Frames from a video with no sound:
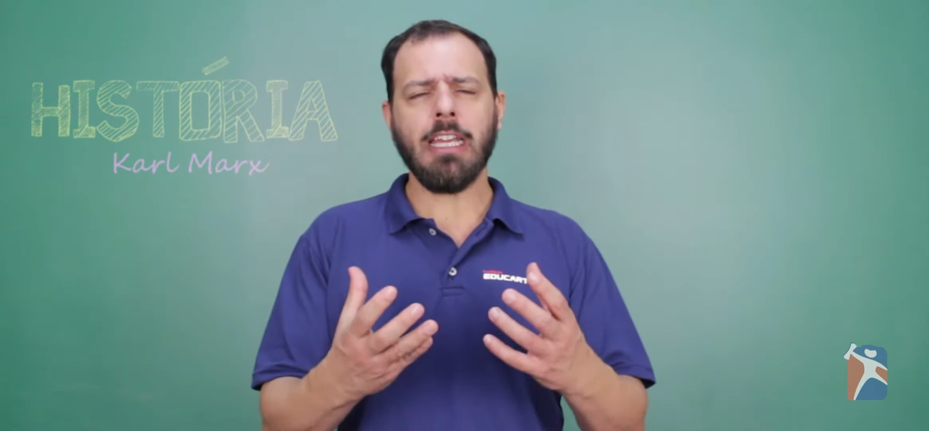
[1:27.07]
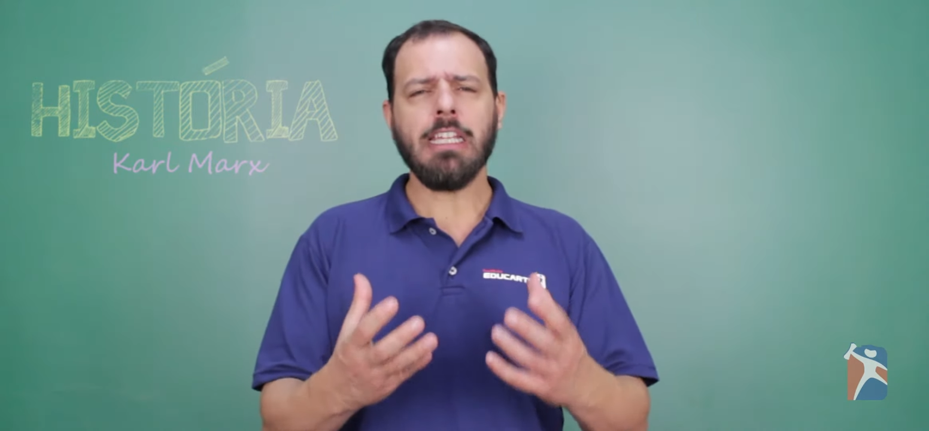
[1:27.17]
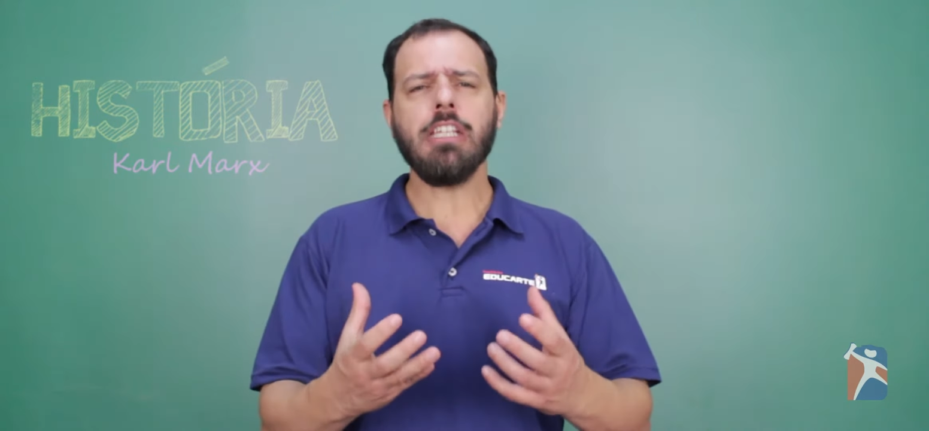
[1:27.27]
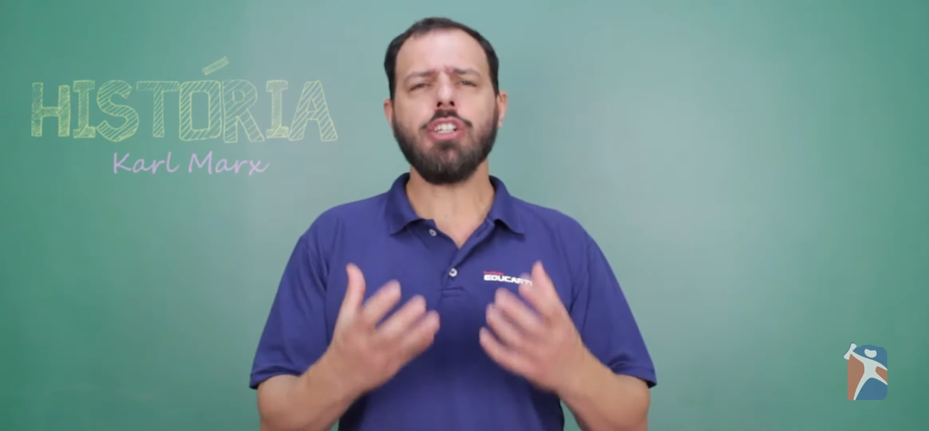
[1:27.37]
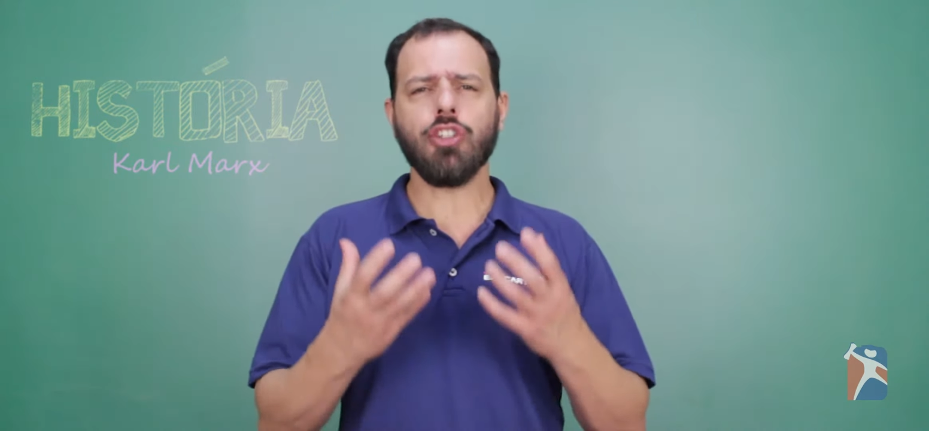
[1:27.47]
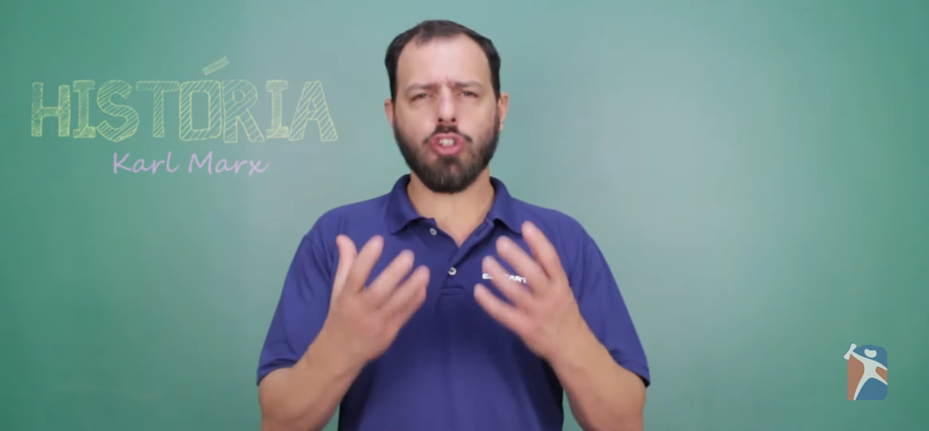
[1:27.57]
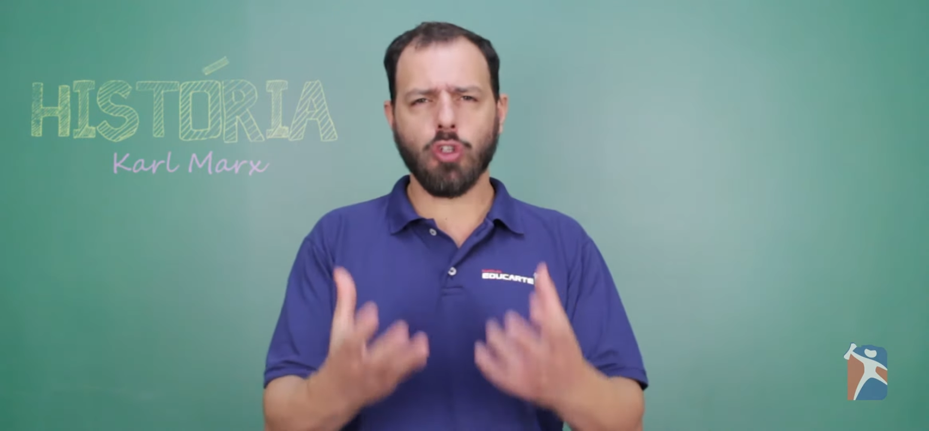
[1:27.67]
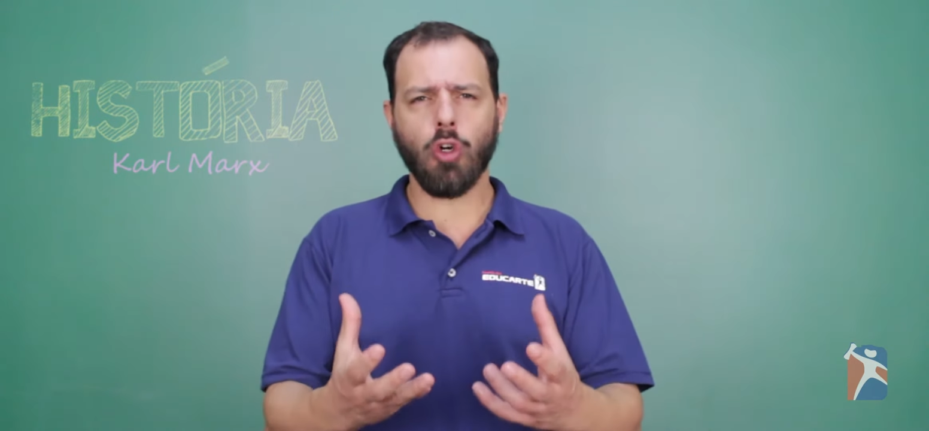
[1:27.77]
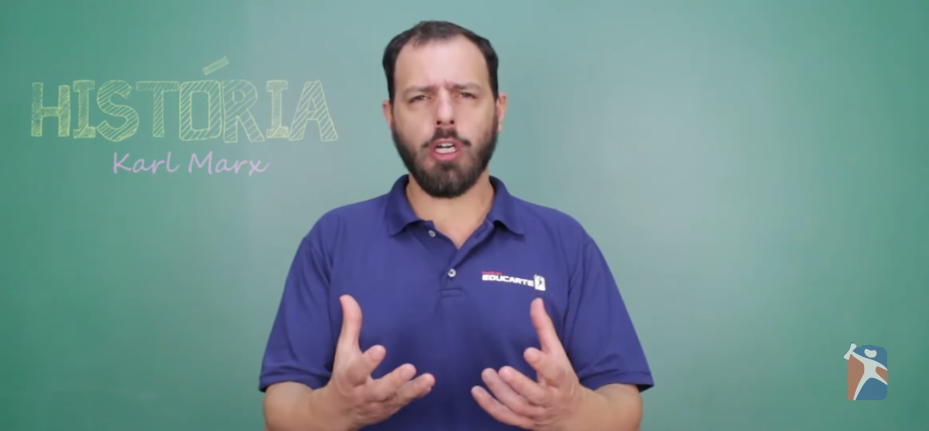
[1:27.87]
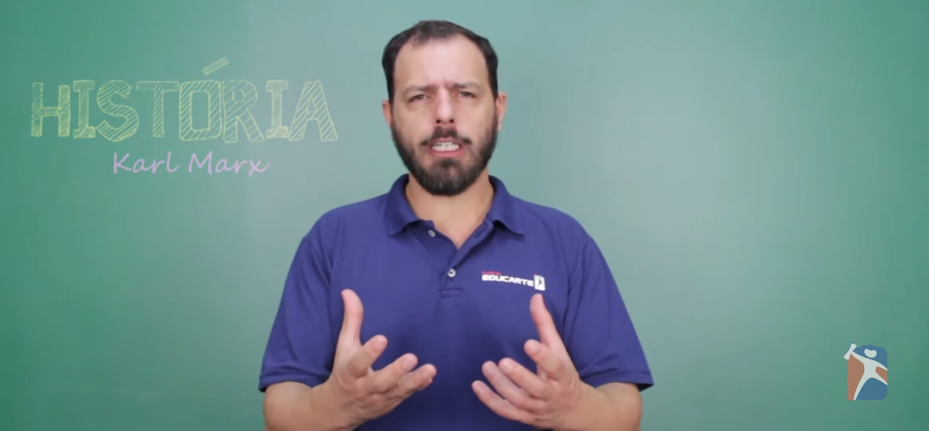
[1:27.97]
e
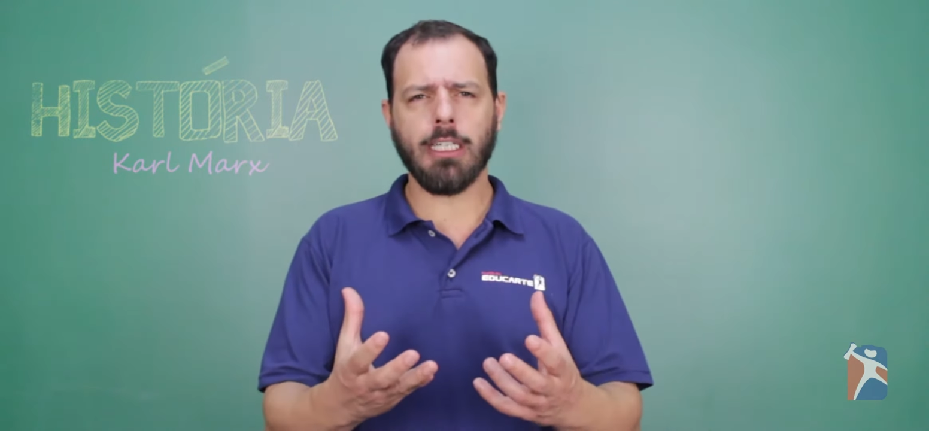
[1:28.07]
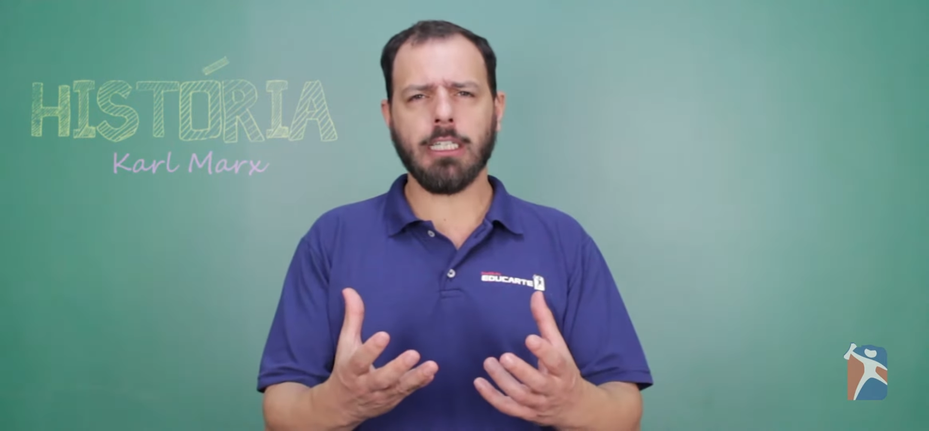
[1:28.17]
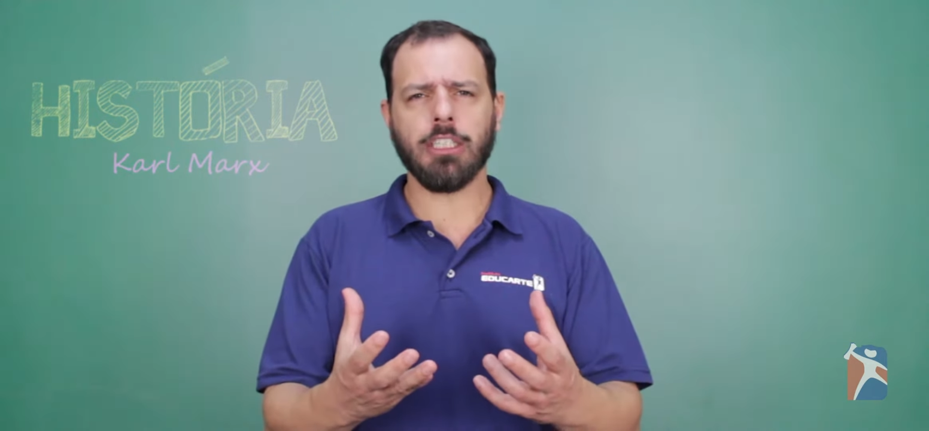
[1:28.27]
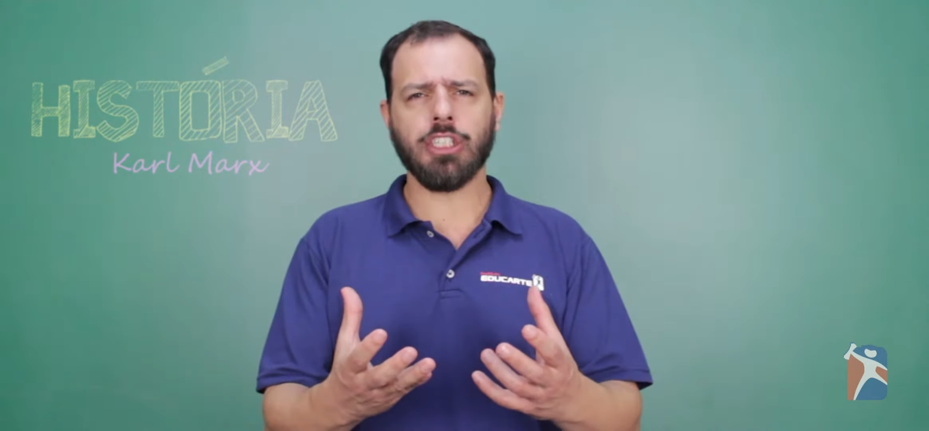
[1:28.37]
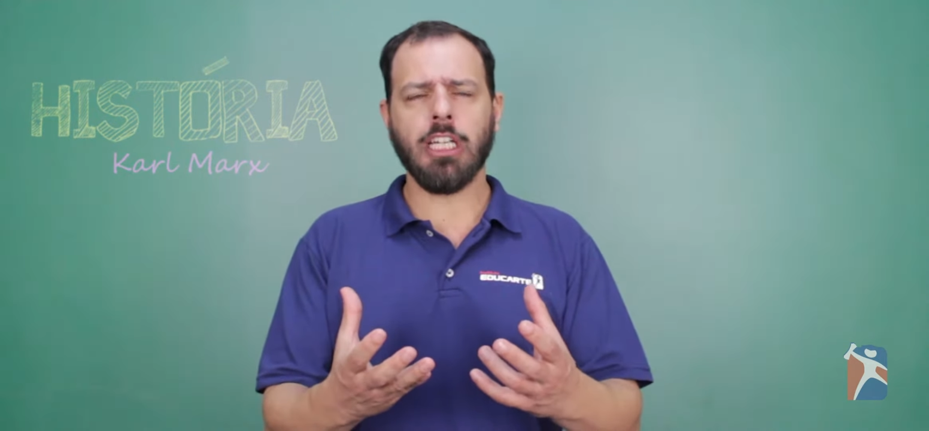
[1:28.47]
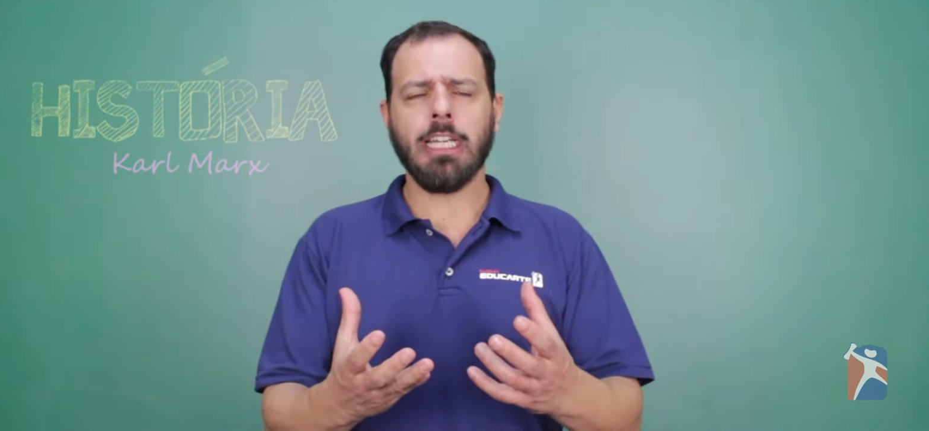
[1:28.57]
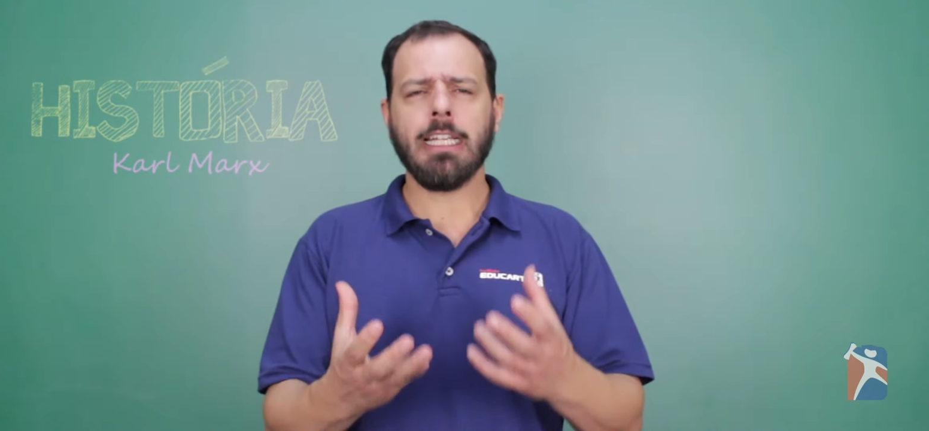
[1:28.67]
históricas